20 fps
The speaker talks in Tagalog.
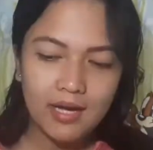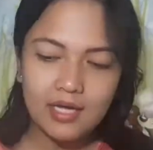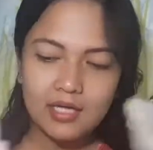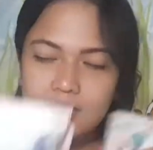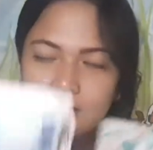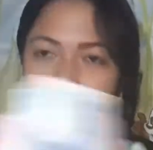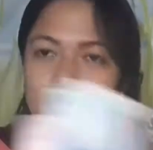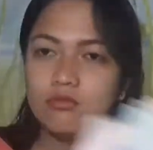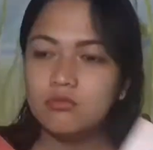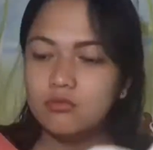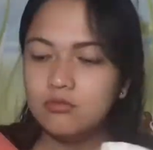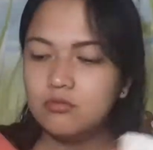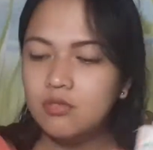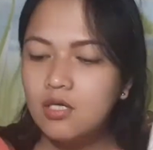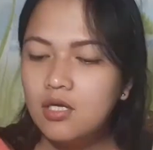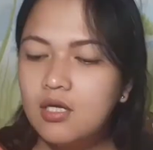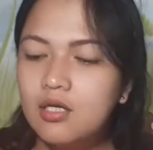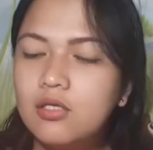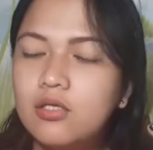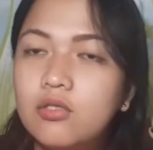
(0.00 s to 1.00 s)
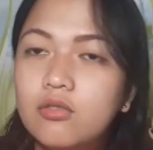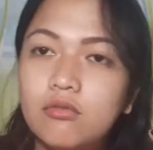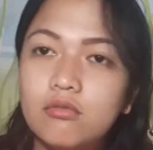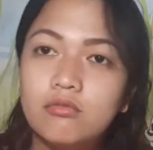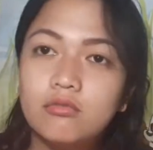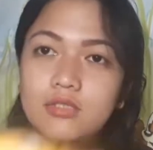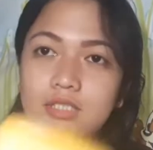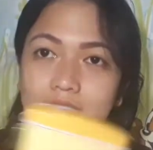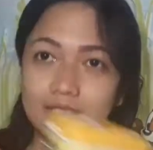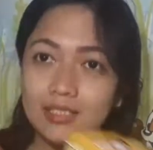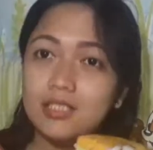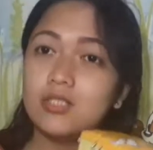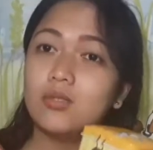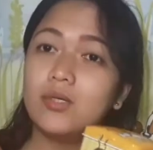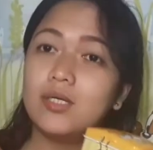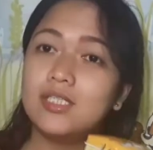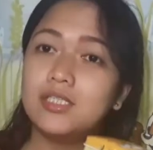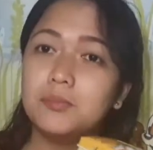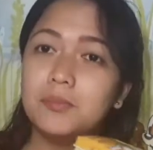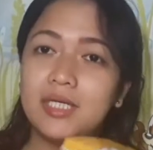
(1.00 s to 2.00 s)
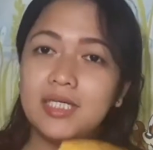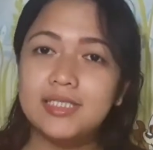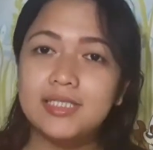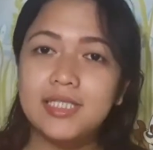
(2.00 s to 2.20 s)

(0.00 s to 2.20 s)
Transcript: bakit yung, yung nandito is may